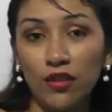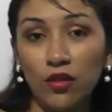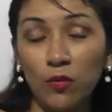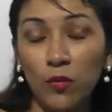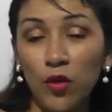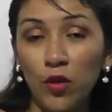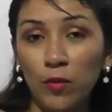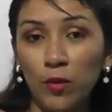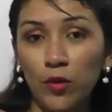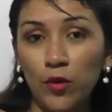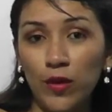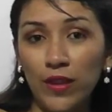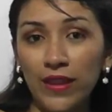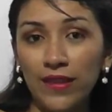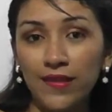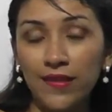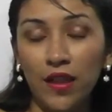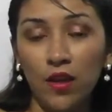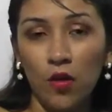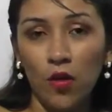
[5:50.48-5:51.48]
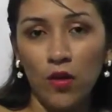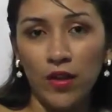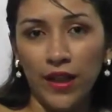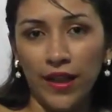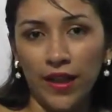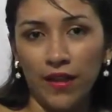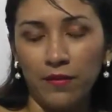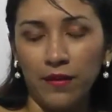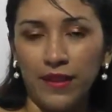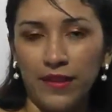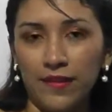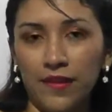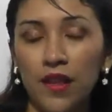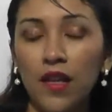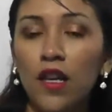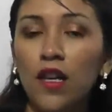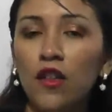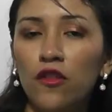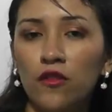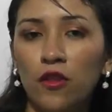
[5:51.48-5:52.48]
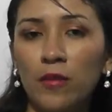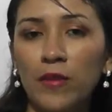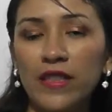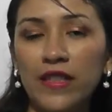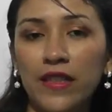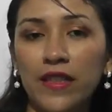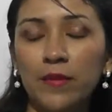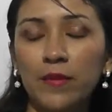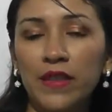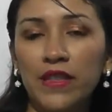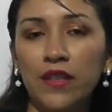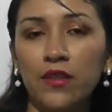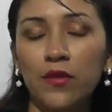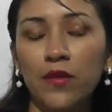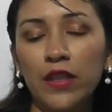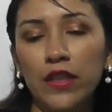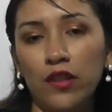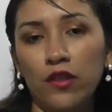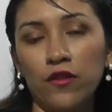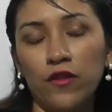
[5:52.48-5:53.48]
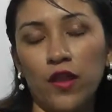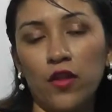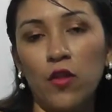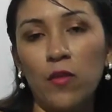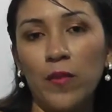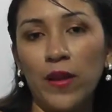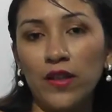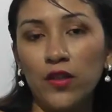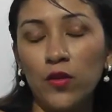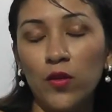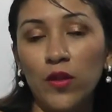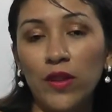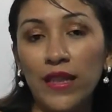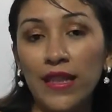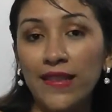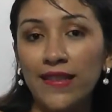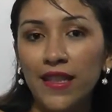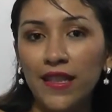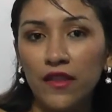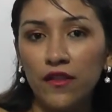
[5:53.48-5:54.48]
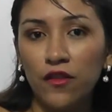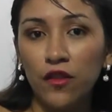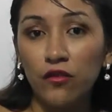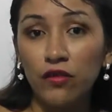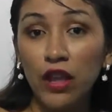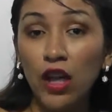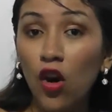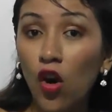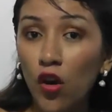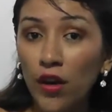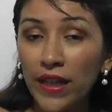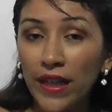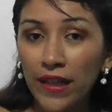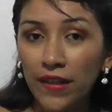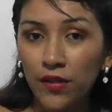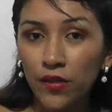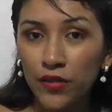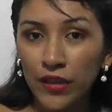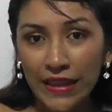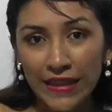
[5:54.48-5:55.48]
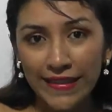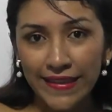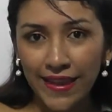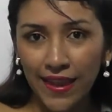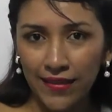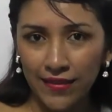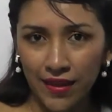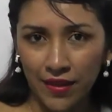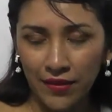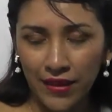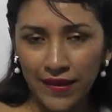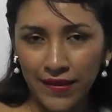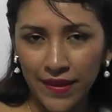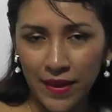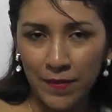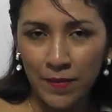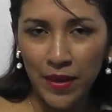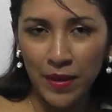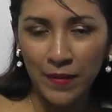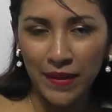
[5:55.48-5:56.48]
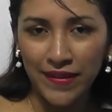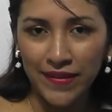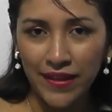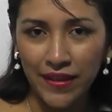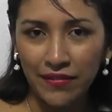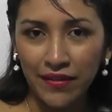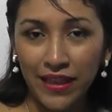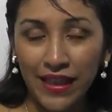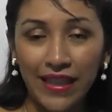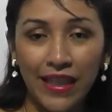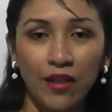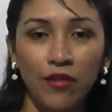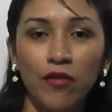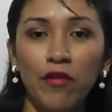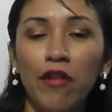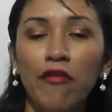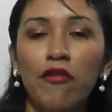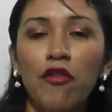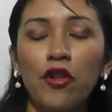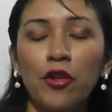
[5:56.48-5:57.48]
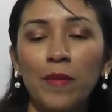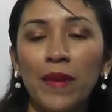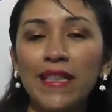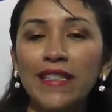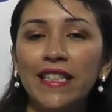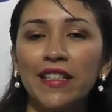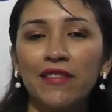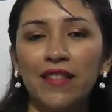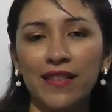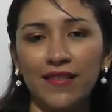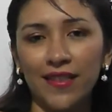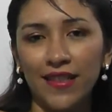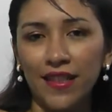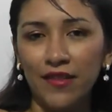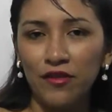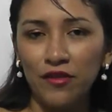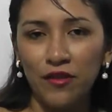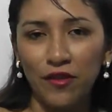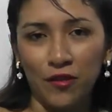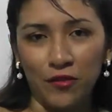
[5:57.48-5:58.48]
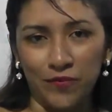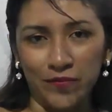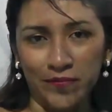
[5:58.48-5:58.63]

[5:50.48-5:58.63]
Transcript: por botolista Oscar Álvarez. Soy Mayalín Villanueva que nos acompañó en esta edición de O es Noticia a través de PMS TV, la nueva forma de ver televisión.